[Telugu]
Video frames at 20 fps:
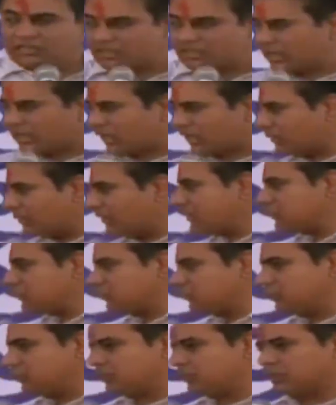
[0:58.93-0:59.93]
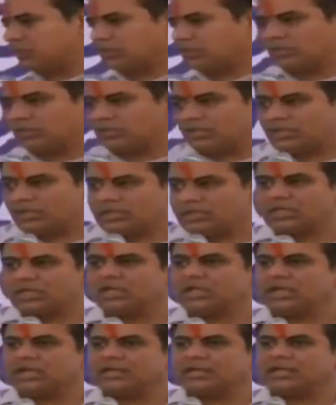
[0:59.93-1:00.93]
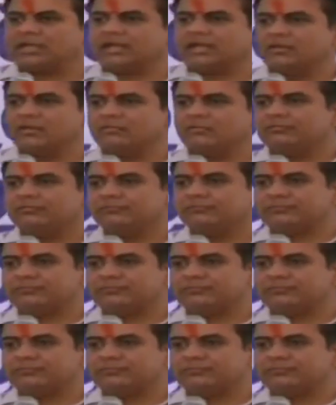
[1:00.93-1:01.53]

ఇదే రకమైన స్ఫూర్తిని ఎందుకంటే ఎన్నికలు లేవు